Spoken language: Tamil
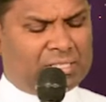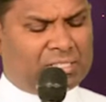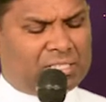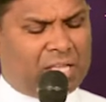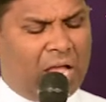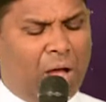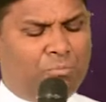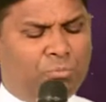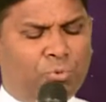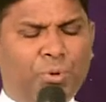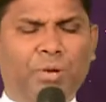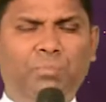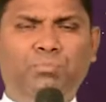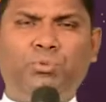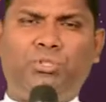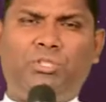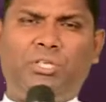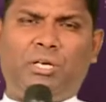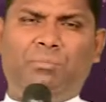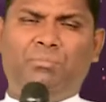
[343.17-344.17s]
சாமுவேல்
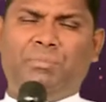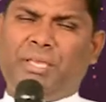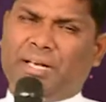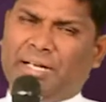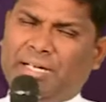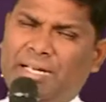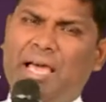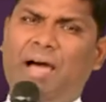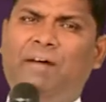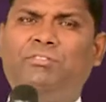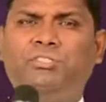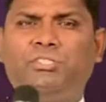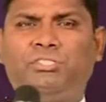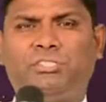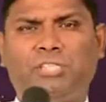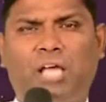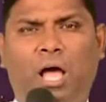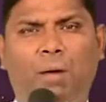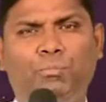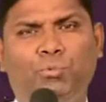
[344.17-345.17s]
புத்தகம் இரண்டாவது
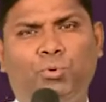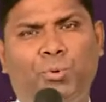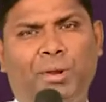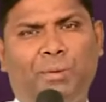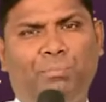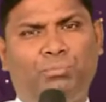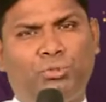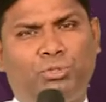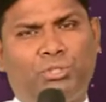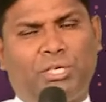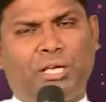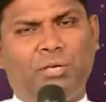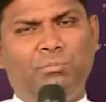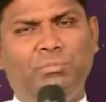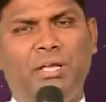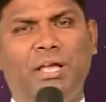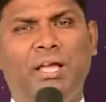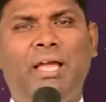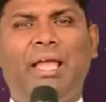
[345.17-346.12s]
சாமுவேல் புத்தகம்